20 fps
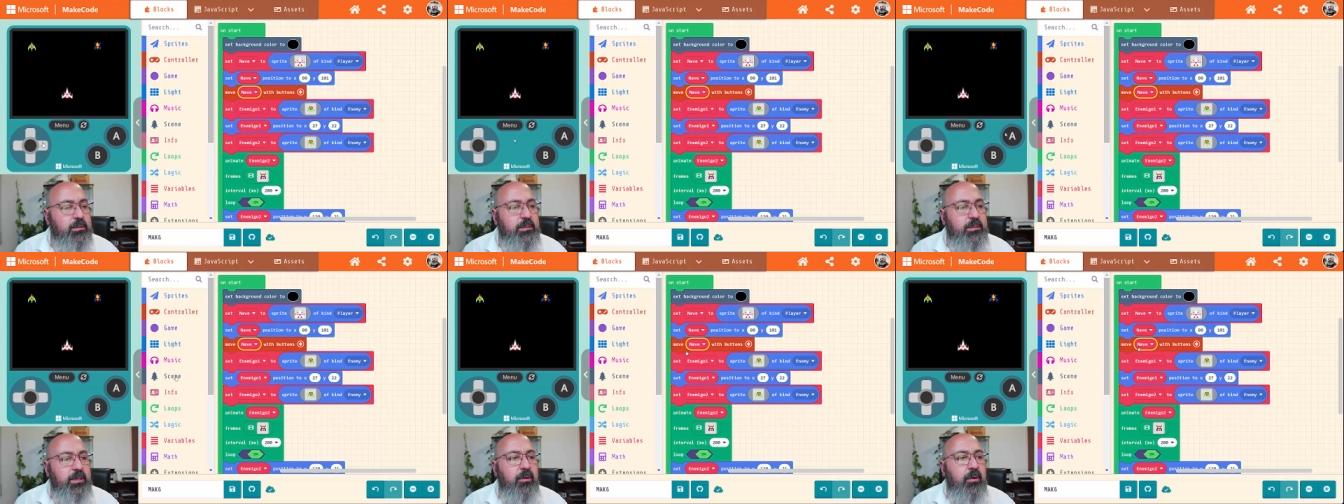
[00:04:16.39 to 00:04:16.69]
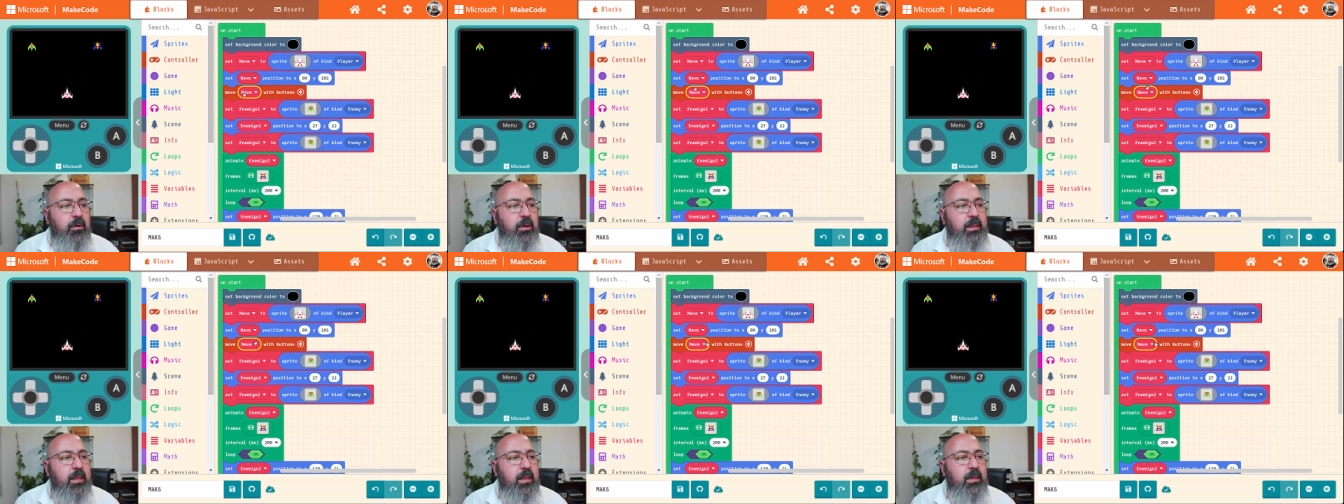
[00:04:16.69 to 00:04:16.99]

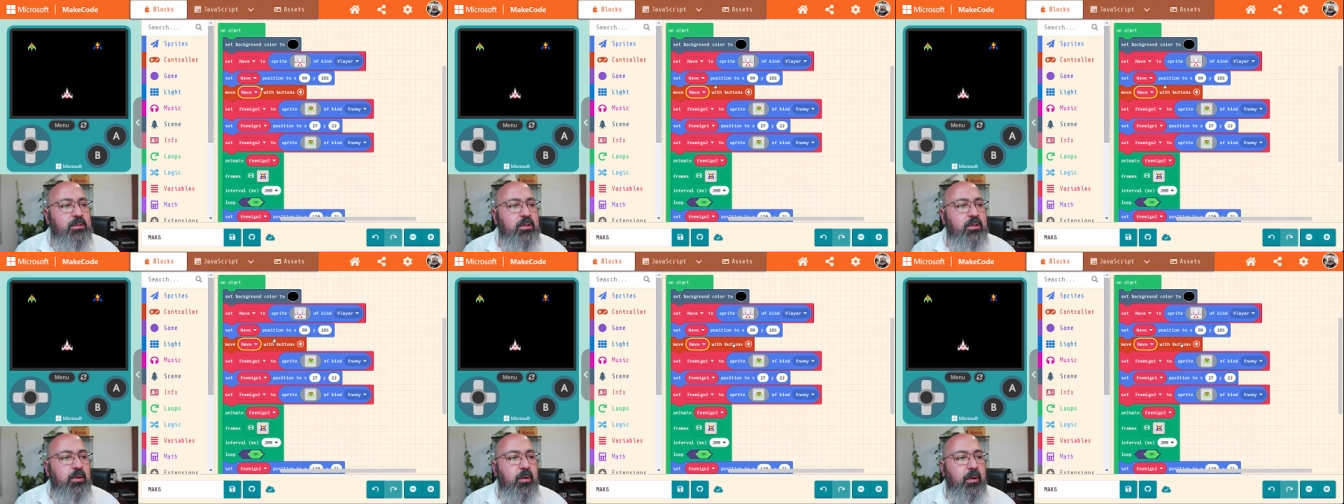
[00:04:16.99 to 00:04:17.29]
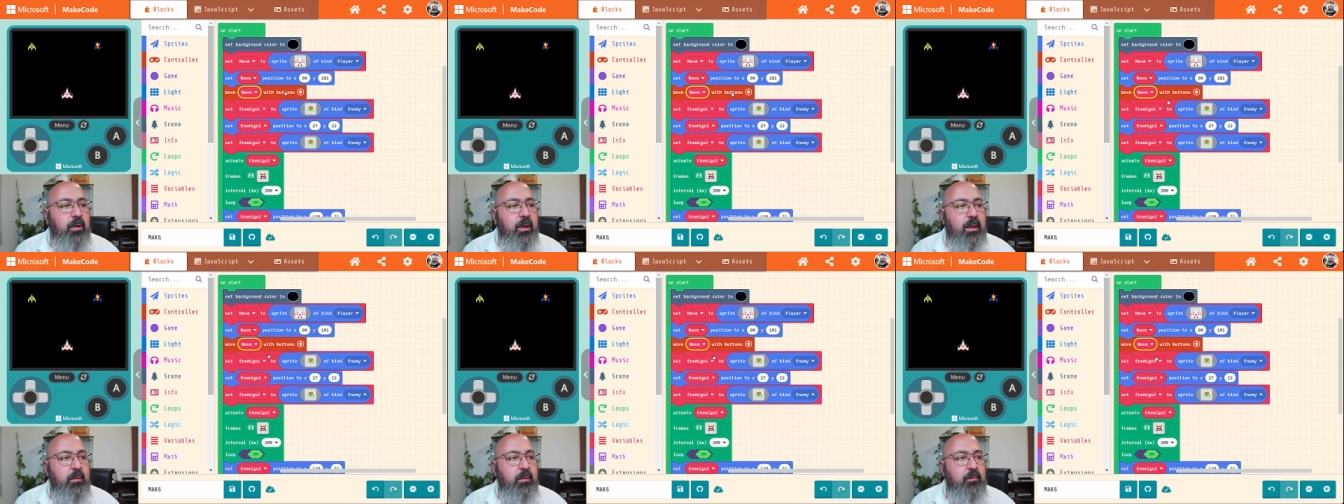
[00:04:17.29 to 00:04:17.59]
sino que tan
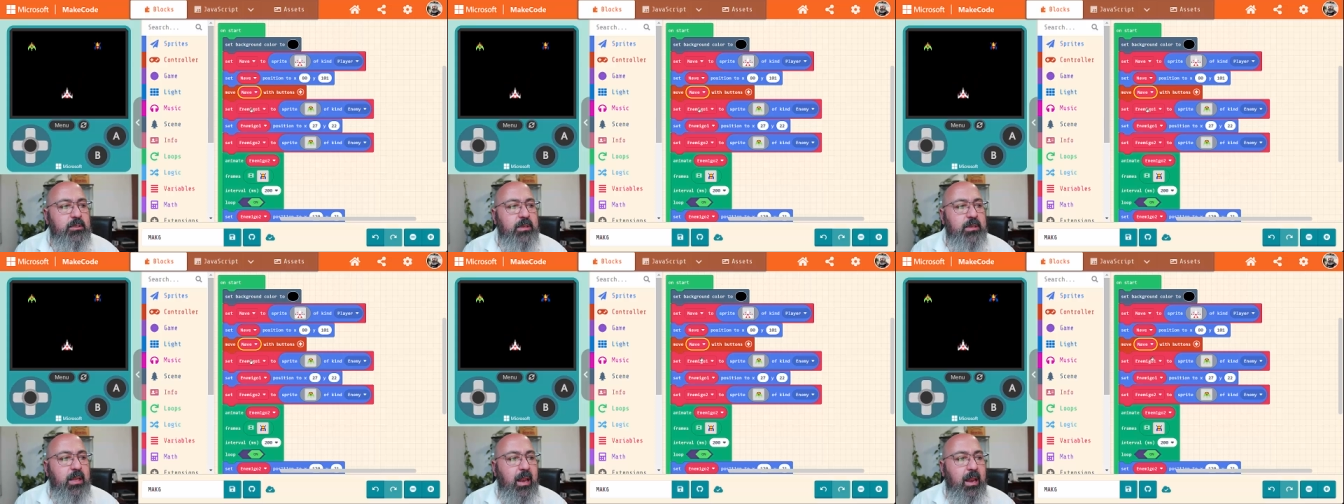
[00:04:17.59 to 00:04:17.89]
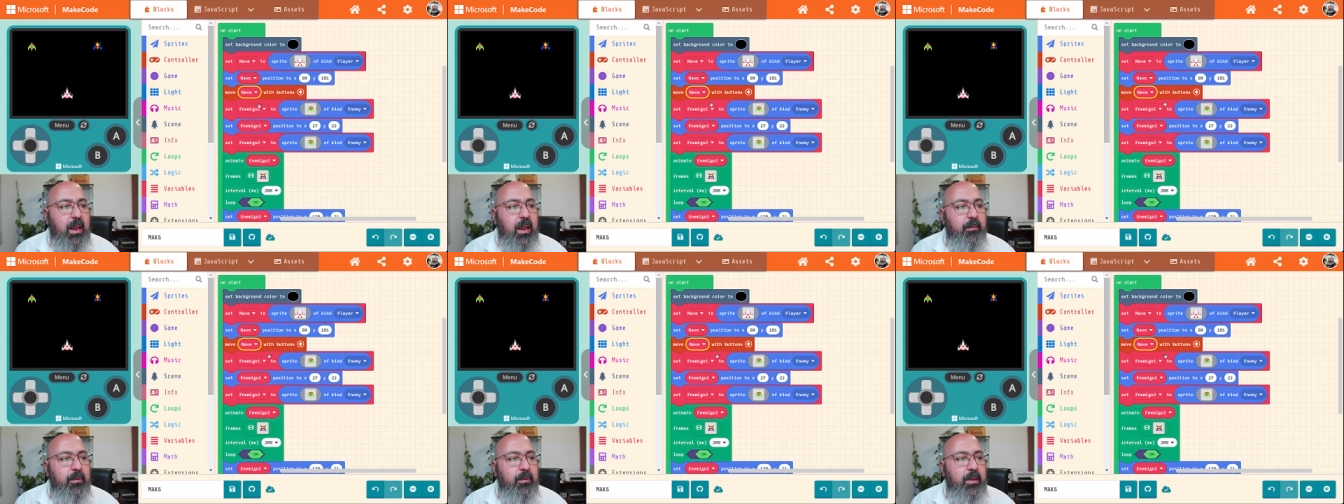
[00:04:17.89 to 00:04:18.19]
solo queremos que
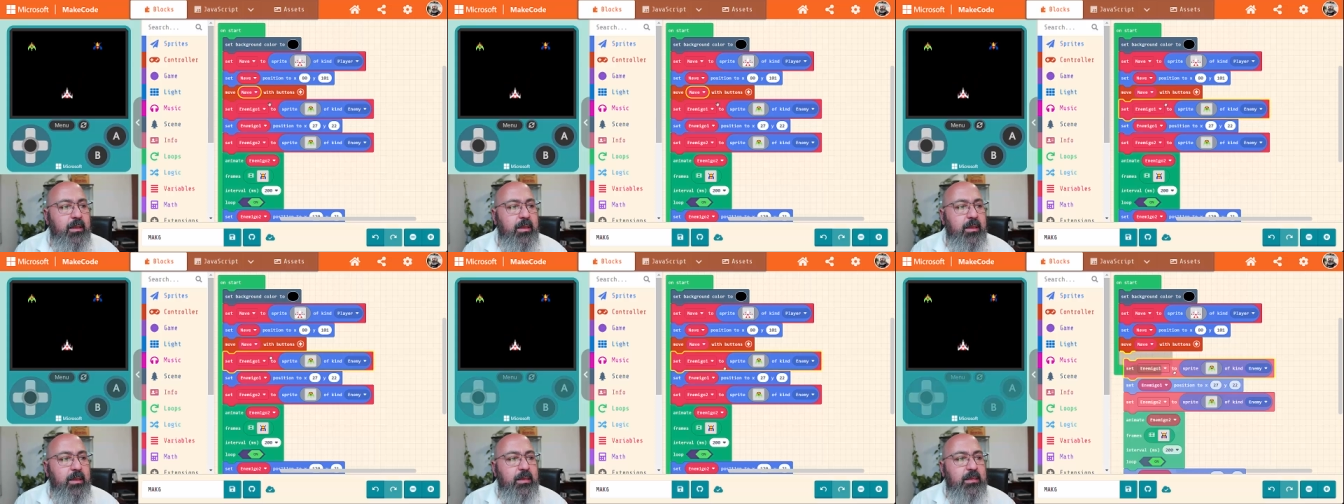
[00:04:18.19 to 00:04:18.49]
la nave